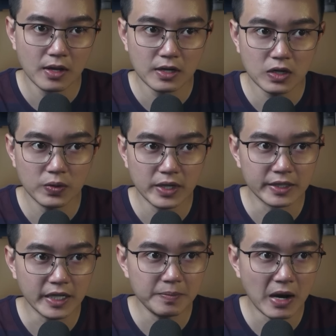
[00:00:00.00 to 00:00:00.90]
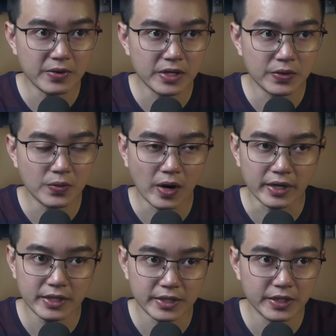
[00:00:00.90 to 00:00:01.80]
Cô nhìn thấy bao nhiêu khoản
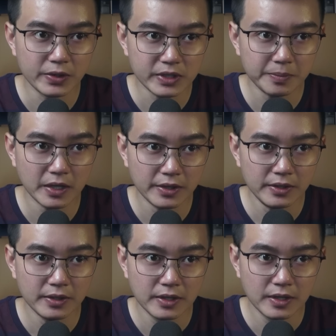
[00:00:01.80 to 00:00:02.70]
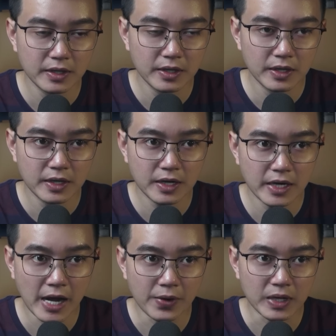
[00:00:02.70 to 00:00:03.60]
chi tiêu sắp tới.
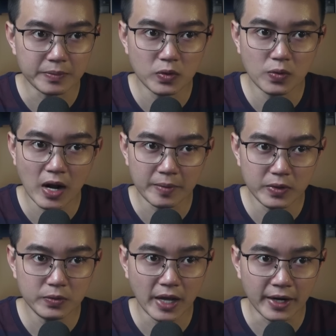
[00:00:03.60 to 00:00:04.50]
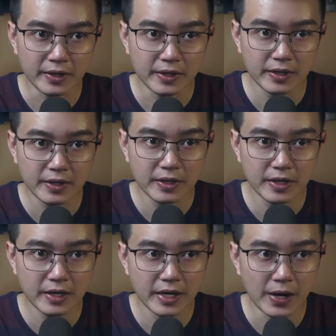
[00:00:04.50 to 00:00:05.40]
Nào là mua quà biếu tặng,
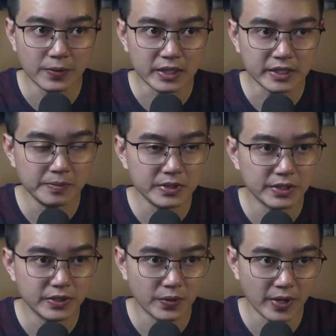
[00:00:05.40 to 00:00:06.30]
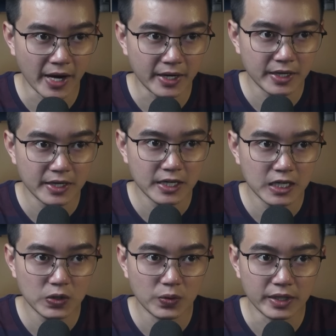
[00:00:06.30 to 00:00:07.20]
nào là sắm sửa đồ đạc,
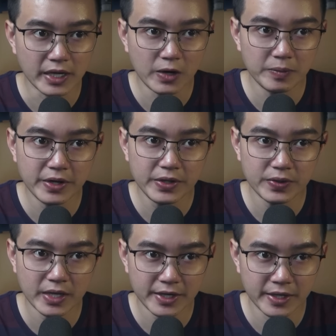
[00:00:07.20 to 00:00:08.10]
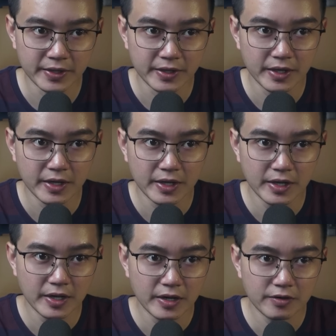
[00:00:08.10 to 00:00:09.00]
quần áo mới cho gia đình,
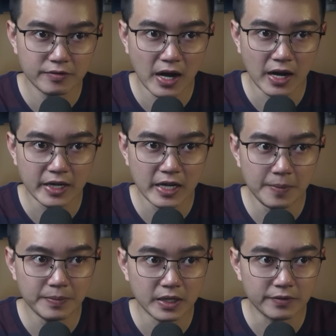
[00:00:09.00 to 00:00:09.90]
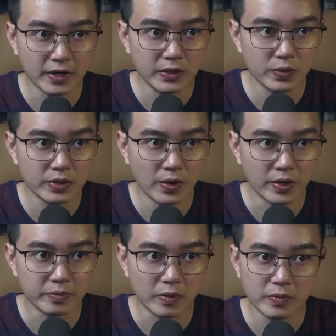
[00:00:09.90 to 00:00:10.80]
và cái áp lực phải đua đòi
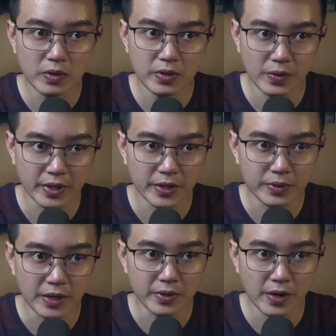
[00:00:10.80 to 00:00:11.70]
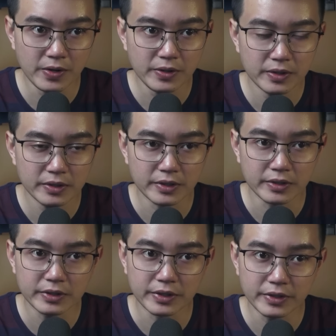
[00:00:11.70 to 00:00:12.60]
một món đồ hiệu nào đó tưởng
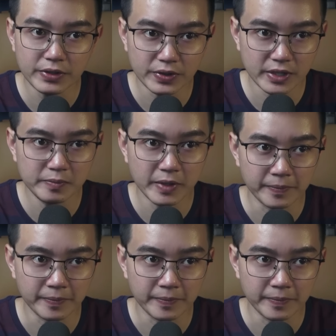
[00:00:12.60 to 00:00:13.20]
thưởng cho chính mình.